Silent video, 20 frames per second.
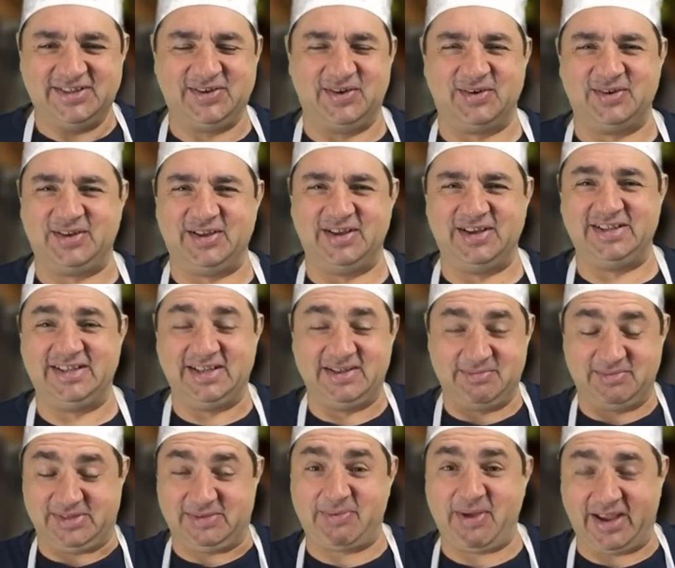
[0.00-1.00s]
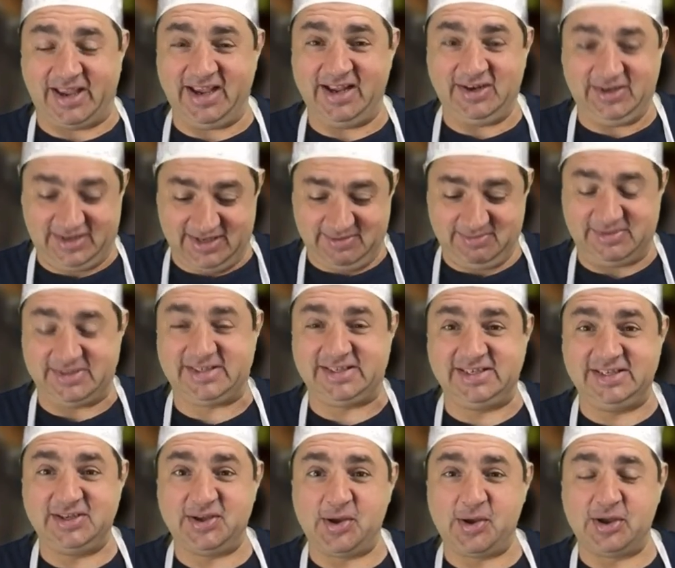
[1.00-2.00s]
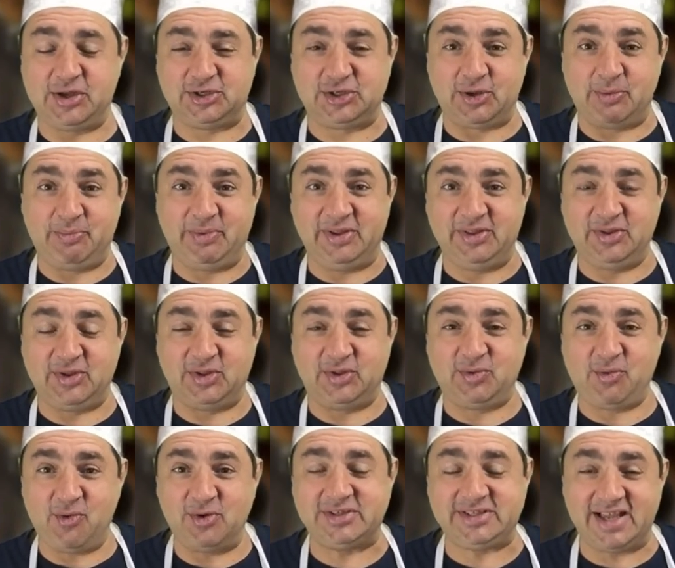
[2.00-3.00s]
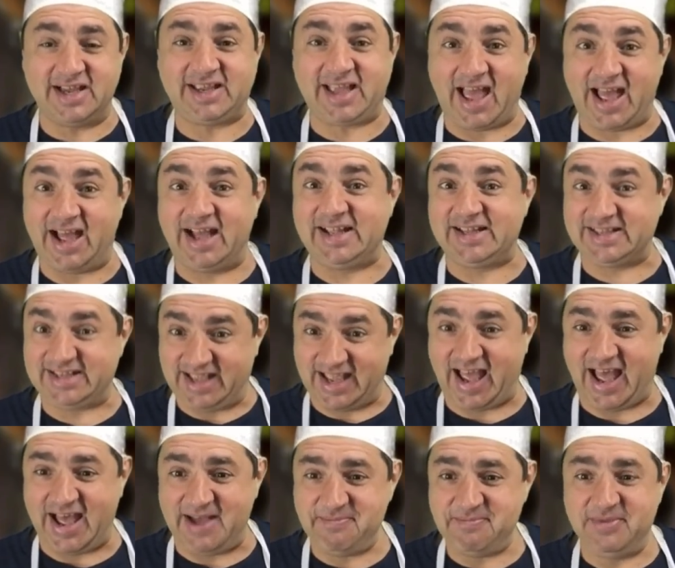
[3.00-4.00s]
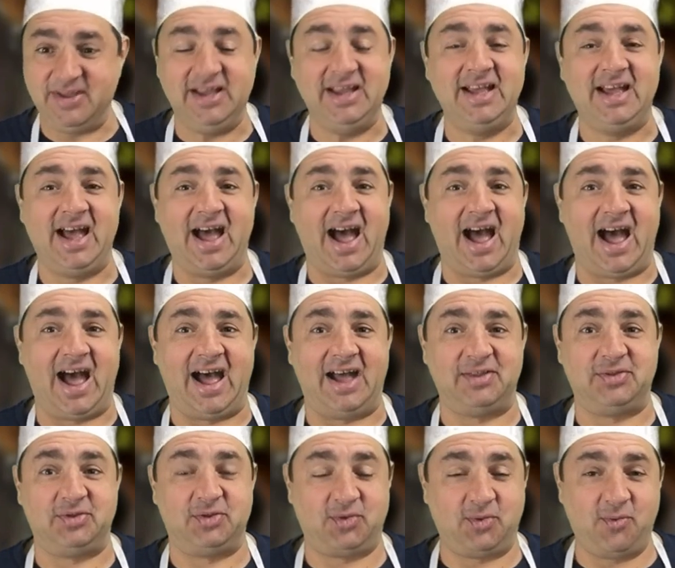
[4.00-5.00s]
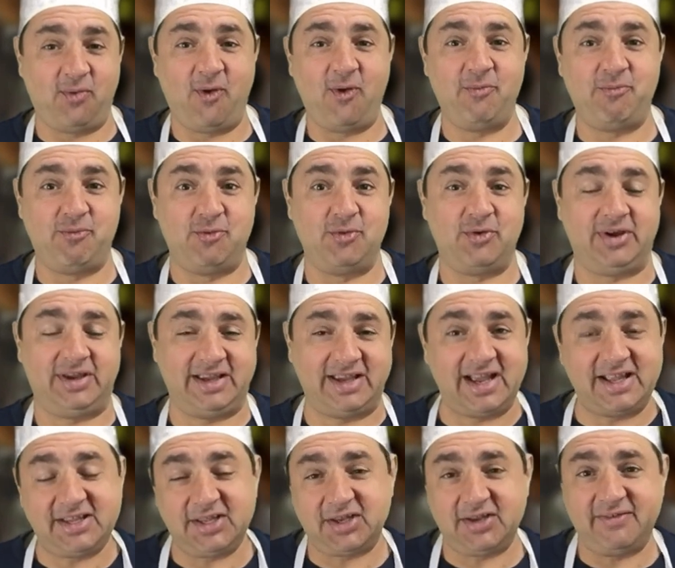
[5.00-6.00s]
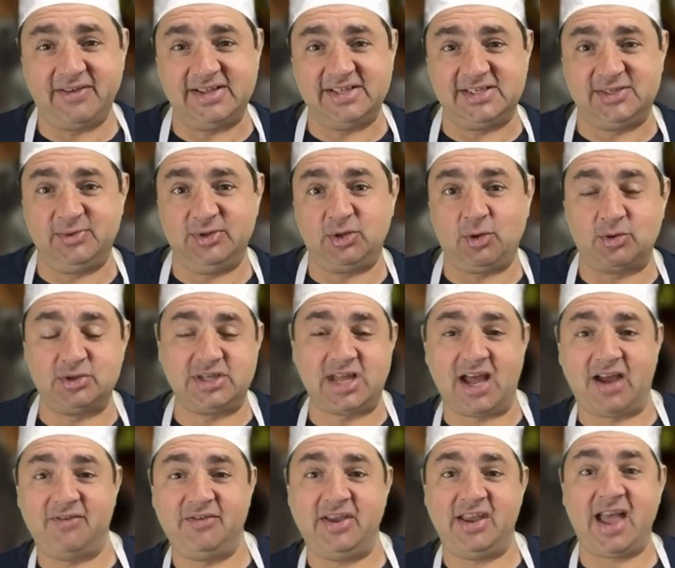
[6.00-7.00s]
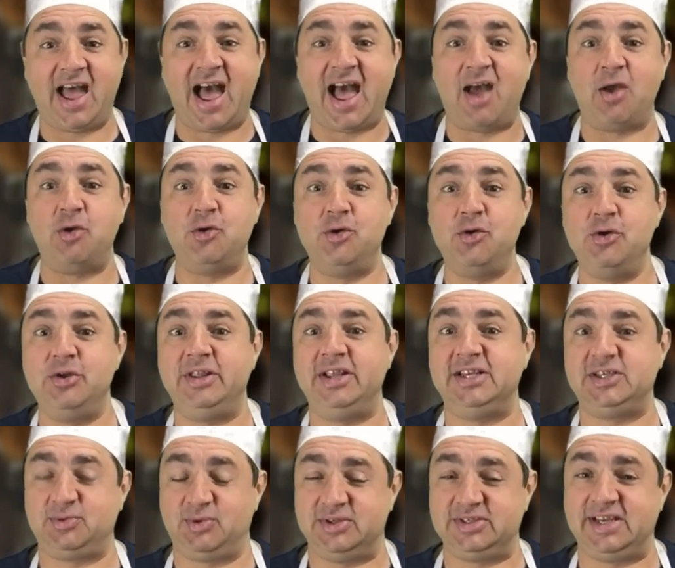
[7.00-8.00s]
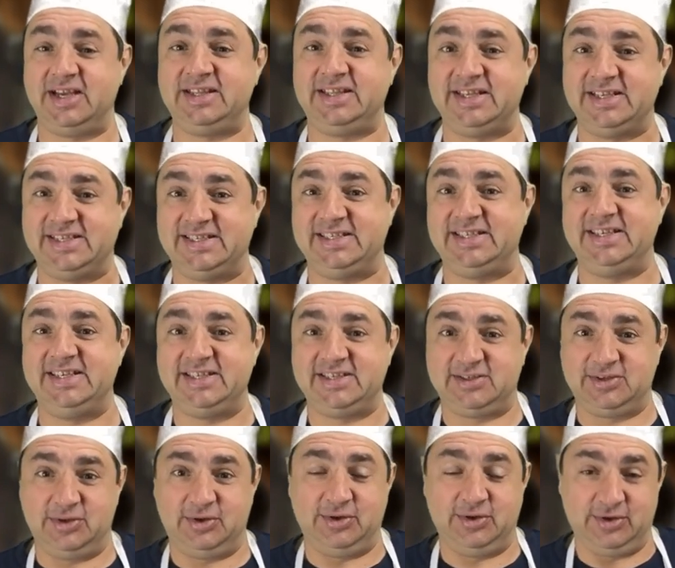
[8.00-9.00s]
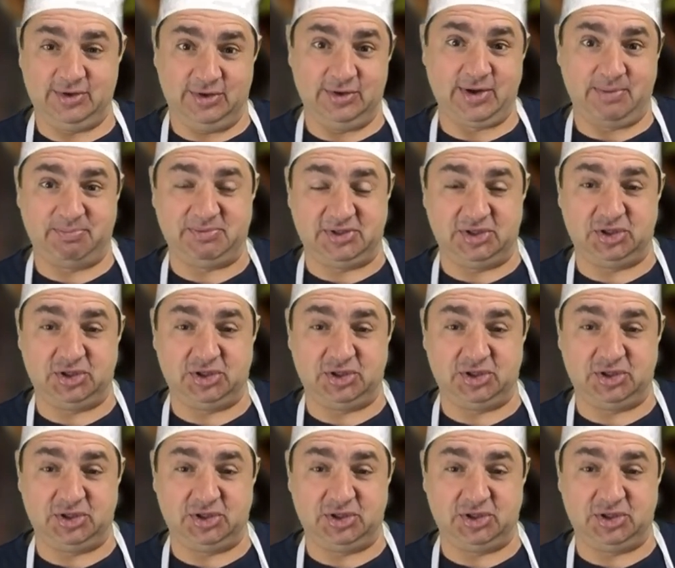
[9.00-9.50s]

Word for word: Donc, euh, des petits paquets, des petits euh, de 340 grammes à 3 pour 4,98. Donc, ça revient à 1,66 euh, le petit